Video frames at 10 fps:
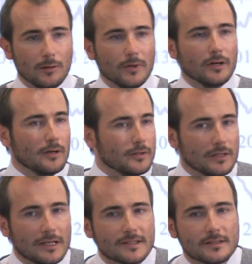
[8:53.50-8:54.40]
aber in
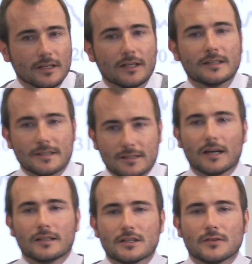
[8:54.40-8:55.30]
den letzten Jahren hat sich
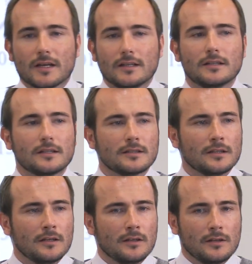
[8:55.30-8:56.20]
daran nichts verändert
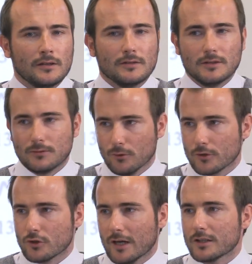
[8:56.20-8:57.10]
wie ich
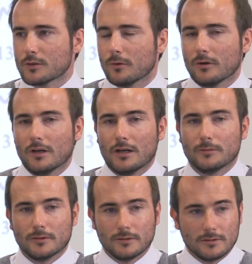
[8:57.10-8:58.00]
vorhin schon angesprochen
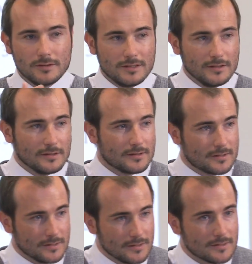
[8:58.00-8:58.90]
habe, die
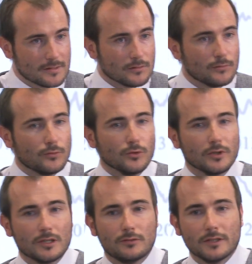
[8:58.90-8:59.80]
Zinsen
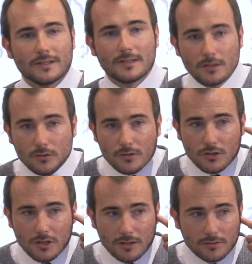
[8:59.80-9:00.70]
für
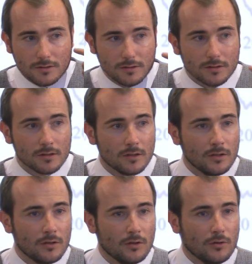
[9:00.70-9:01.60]
Refinanzierungsgeschäfte
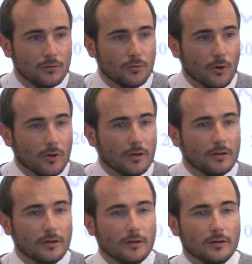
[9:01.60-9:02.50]
von
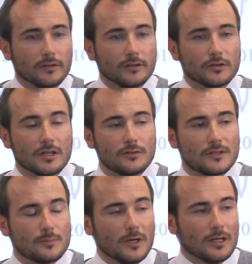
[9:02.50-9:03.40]
äh,
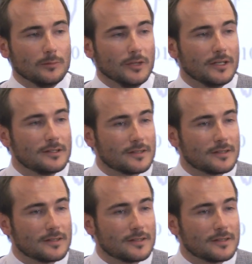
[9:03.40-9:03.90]
Geschäftsbanken bei den